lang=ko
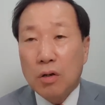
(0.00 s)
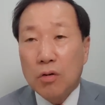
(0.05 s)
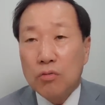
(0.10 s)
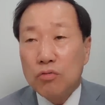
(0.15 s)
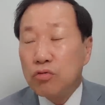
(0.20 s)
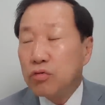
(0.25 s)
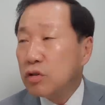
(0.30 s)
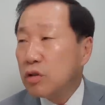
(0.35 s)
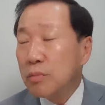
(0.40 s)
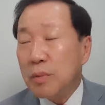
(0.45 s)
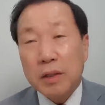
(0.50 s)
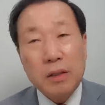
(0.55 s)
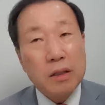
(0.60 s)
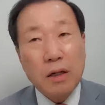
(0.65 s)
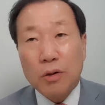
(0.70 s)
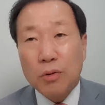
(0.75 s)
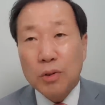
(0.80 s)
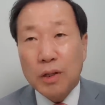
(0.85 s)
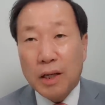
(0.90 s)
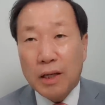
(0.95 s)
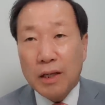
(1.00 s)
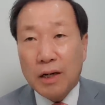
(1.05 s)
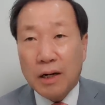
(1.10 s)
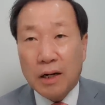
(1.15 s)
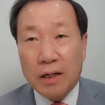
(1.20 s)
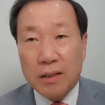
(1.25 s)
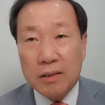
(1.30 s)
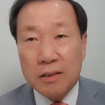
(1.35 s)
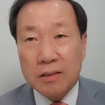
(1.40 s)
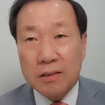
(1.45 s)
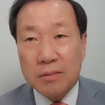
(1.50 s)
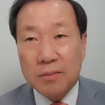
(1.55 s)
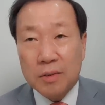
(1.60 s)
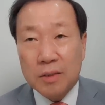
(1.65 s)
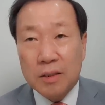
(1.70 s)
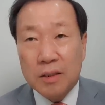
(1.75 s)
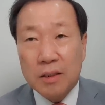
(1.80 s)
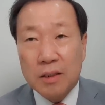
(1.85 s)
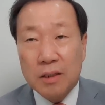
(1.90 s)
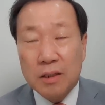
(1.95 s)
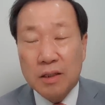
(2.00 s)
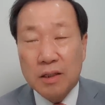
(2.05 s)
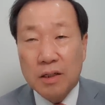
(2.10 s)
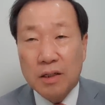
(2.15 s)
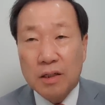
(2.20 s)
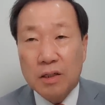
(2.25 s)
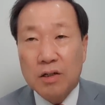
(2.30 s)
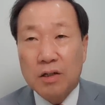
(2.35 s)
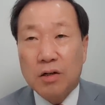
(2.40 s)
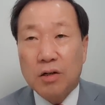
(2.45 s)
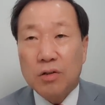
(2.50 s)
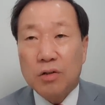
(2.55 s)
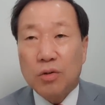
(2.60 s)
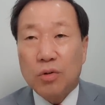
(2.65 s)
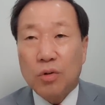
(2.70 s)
무임했다고 얘기를 안 하지 않습니까? 그걸